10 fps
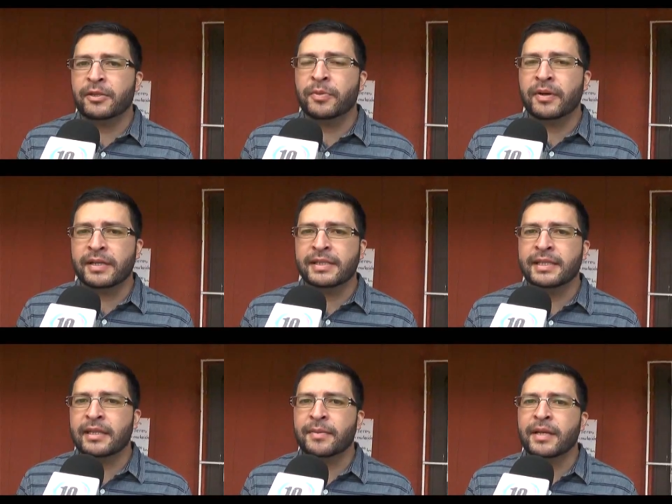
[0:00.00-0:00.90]
Partido
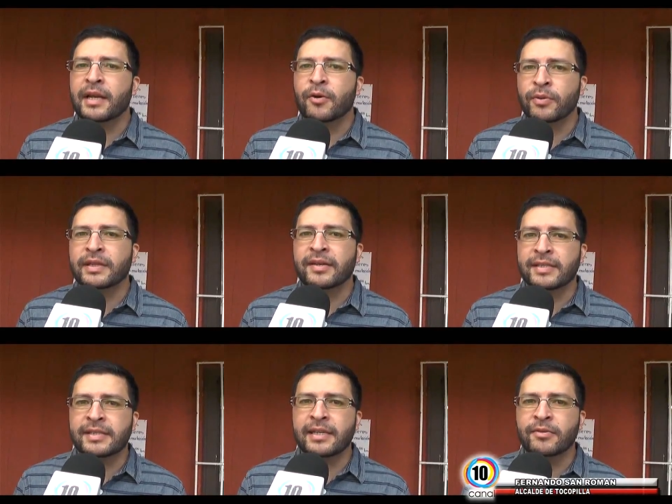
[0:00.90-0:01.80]
Progresista, también de la Junta de
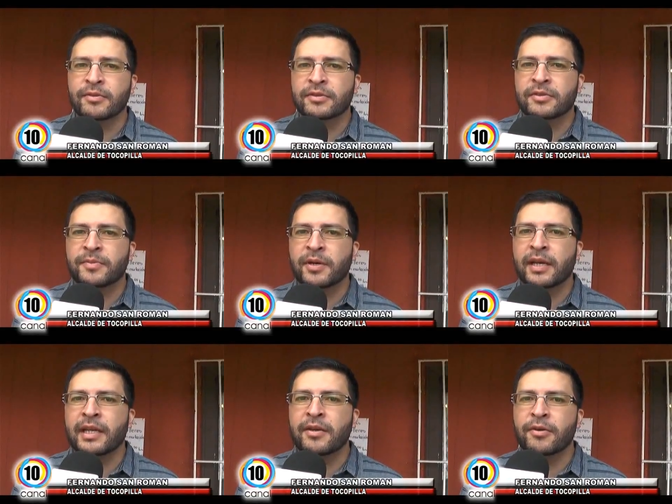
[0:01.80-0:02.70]
Vecinos, nosotros hemos
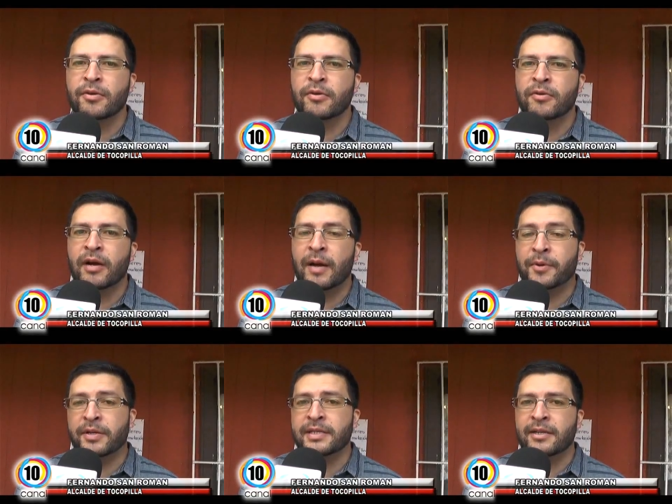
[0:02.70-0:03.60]
querido,
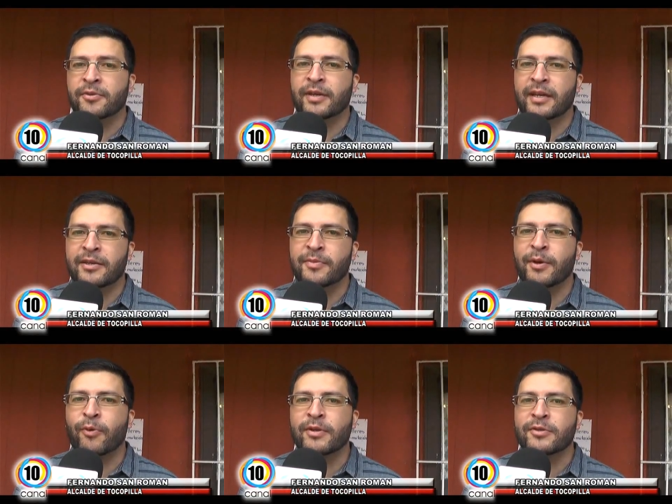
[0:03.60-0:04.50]
aprovechando que yo me
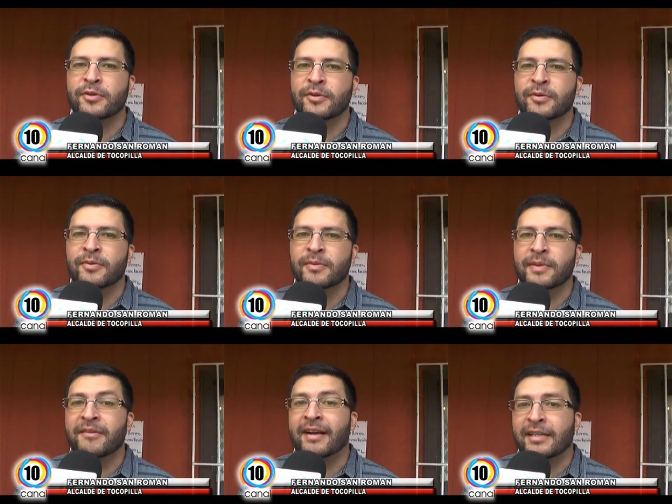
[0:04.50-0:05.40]
encuentro
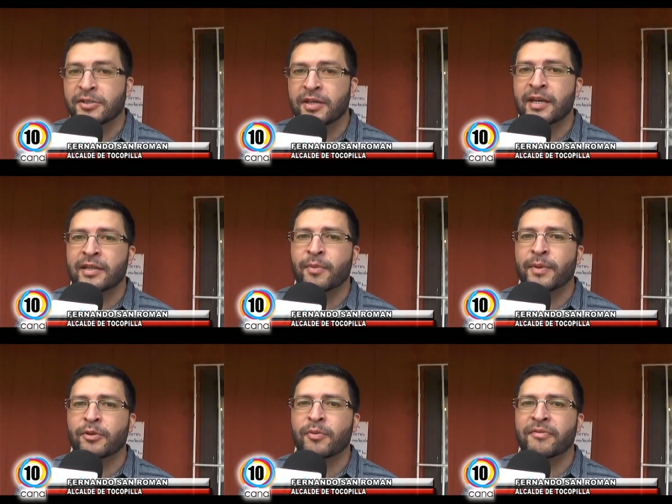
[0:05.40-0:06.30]
de vacaciones en este
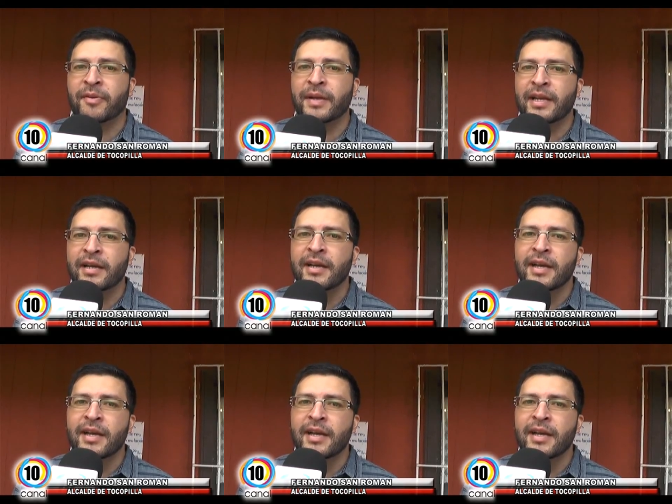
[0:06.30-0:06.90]
momento con mi familia,